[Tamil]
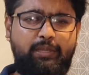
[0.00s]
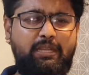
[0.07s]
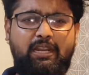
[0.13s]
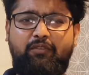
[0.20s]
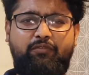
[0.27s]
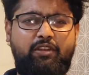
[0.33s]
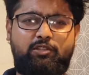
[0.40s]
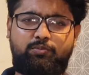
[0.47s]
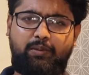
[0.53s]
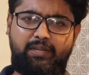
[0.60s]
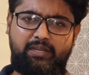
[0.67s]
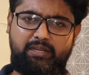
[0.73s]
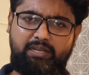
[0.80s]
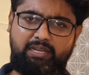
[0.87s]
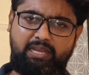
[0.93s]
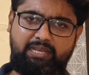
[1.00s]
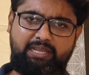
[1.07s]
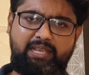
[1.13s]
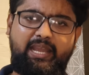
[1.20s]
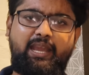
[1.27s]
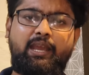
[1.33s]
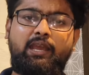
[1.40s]
போயிட்டு ரெஃப்ரெஷ் பண்ணிட்டு
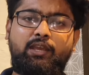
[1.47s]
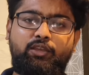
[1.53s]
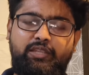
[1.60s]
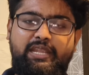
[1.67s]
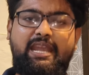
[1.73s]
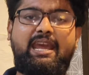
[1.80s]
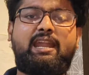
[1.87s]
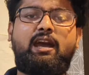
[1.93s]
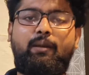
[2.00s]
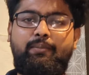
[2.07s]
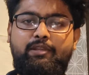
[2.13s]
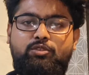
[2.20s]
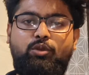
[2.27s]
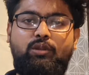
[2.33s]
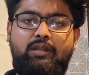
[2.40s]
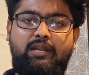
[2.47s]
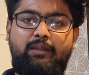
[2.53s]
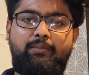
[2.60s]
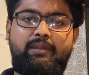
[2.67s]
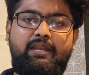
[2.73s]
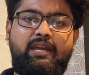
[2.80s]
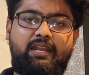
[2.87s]
இருக்காதீங்க ஏன் நான் அப்படி சொல்றேன்
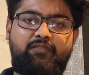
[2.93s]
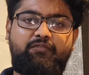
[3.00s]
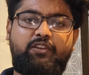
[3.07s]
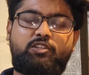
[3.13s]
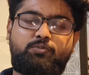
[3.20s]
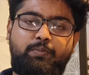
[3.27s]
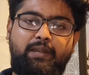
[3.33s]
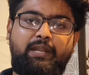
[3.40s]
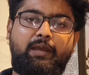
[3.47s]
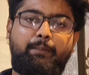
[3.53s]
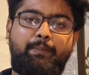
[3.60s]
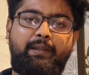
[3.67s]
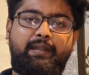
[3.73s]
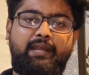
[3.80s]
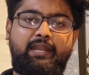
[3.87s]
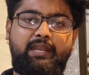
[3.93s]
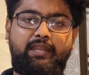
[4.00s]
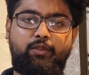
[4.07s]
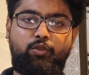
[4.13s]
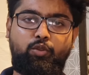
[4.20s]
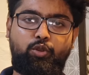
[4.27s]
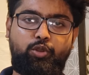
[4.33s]
அப்படின்னா ரெஃப்ரெஷ் பண்ண பண்ண
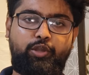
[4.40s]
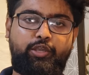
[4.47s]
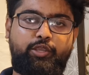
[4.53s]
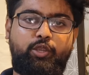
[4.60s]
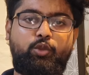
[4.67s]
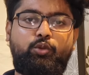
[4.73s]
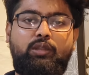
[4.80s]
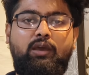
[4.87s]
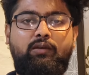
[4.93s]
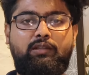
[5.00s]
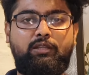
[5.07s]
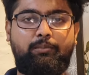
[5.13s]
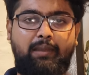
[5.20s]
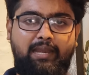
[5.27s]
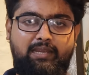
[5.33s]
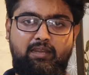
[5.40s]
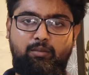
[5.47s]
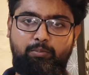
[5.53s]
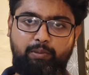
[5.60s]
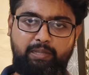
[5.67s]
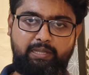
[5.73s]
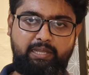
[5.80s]
நீங்க உங்களோட கியூ தான் வந்து பேக்ல
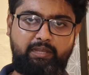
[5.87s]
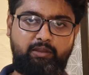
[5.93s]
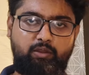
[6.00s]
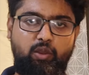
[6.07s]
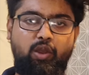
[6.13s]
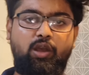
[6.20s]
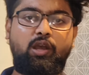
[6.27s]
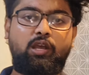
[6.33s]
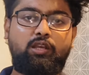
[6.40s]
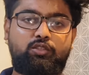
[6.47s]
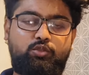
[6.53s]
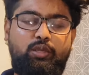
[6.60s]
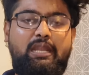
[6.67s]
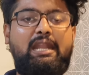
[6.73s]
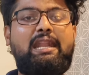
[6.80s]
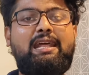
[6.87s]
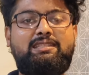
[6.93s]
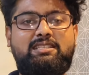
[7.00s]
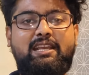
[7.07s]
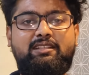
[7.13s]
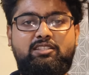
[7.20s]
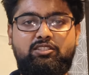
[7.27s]
போயிட்டே இருக்கும் ஸோ எல்லா
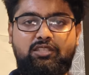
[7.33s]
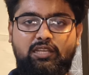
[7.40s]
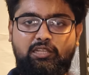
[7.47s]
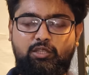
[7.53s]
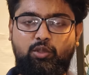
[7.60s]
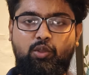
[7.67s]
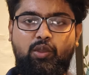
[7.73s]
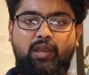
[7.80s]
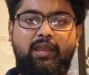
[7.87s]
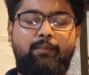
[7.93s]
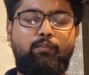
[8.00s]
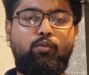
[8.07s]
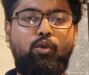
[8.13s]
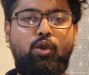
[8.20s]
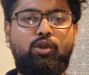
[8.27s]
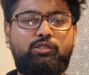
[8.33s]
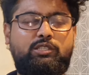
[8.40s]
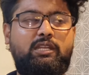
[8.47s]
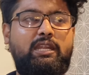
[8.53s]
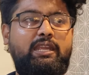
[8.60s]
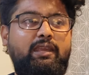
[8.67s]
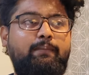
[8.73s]
சான்சஸ் எடுத்துக்கோங்க
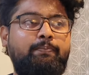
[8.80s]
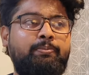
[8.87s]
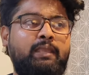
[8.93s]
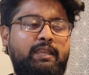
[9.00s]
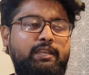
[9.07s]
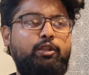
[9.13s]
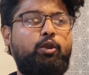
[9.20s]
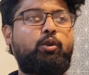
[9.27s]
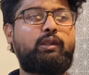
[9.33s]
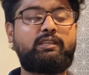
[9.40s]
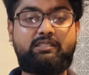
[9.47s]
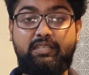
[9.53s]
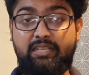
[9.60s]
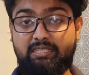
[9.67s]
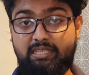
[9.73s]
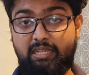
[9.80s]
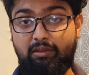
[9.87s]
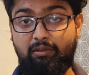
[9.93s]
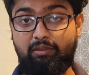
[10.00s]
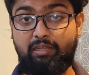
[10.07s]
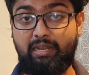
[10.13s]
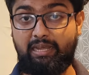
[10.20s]
மோஸ்ட்லி இன்னும் கூட சிஎஸ்கே
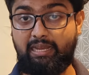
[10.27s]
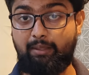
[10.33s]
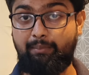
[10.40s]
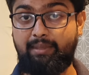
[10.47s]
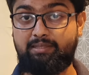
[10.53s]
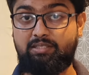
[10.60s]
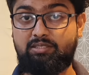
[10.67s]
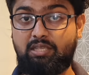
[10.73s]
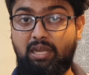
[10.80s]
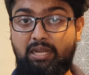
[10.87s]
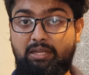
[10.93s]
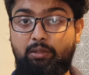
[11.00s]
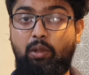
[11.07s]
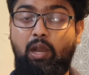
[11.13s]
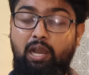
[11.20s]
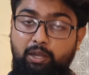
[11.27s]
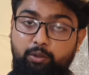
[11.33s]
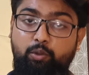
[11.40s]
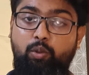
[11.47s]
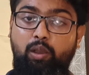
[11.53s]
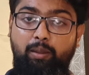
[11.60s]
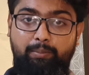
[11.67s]
வந்து நிறைய மேட்சஸ் ஆடும்
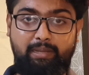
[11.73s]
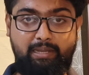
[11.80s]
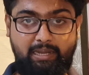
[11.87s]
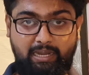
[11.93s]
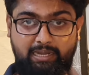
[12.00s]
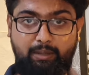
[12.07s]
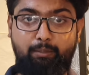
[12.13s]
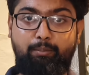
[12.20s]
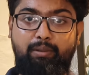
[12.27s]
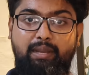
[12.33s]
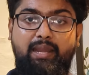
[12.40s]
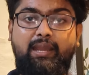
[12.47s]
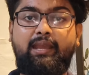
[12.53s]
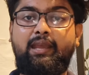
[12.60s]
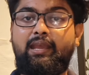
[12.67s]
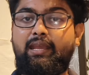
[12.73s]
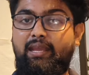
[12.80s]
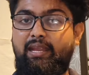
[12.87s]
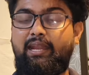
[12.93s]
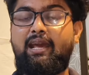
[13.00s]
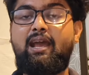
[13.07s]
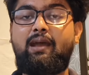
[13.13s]
ஆடும் அப்படின்னு நான் நம்புறேன்
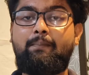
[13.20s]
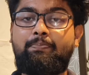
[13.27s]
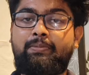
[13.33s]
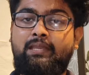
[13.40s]
ஏன்னா